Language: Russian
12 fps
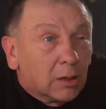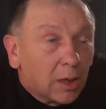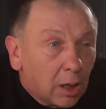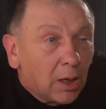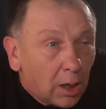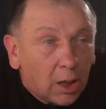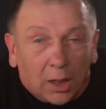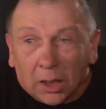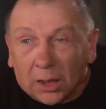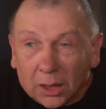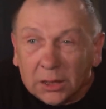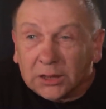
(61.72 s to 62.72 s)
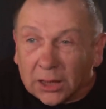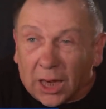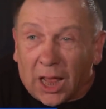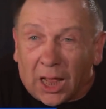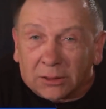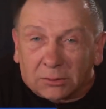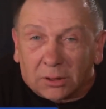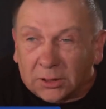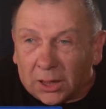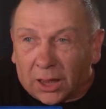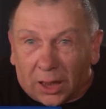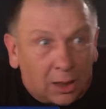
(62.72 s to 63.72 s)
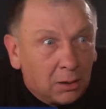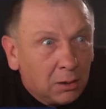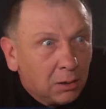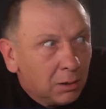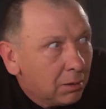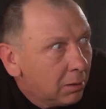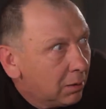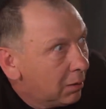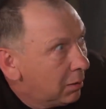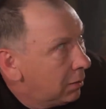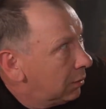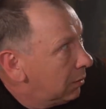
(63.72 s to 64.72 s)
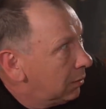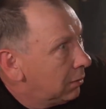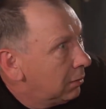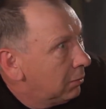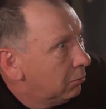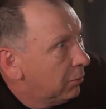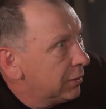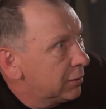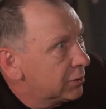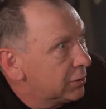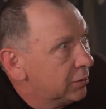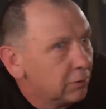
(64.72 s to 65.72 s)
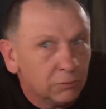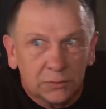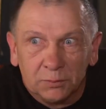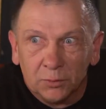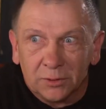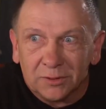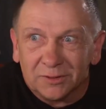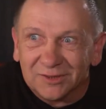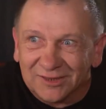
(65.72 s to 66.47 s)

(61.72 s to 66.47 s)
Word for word: такая а здравствуйте. Бандерша на него смотрит и